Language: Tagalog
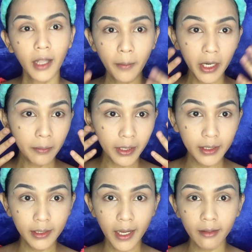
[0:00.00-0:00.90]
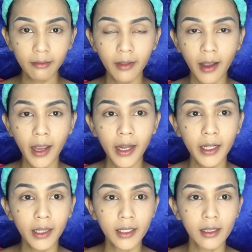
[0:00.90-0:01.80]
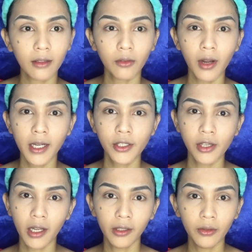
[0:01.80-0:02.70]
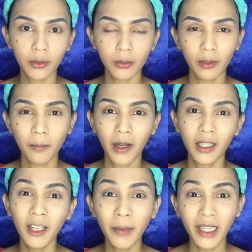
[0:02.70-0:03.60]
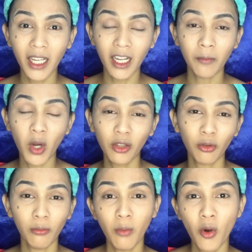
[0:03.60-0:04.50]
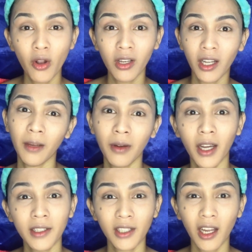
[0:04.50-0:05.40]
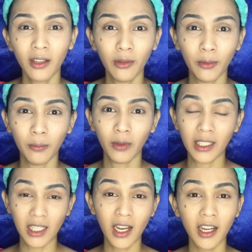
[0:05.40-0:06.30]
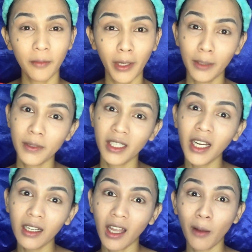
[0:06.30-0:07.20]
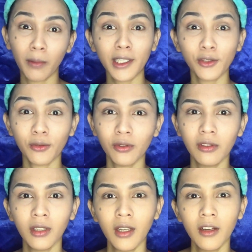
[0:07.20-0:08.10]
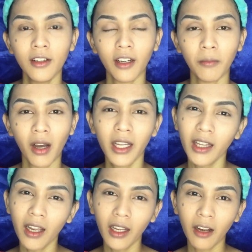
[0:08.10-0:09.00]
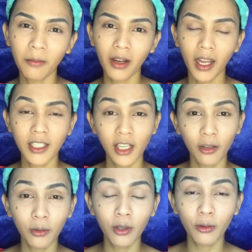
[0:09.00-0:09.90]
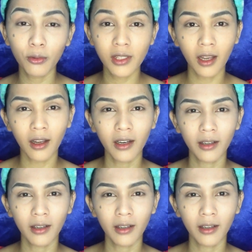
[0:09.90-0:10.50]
nga dai manam tag set dai arin pa sa ato ang eyeshadow di ba di ba tanan mo atog mall kay mag eyeshadow kasagaran ba lipstick lang blush on ni makita gi kag eyeshadow dito sa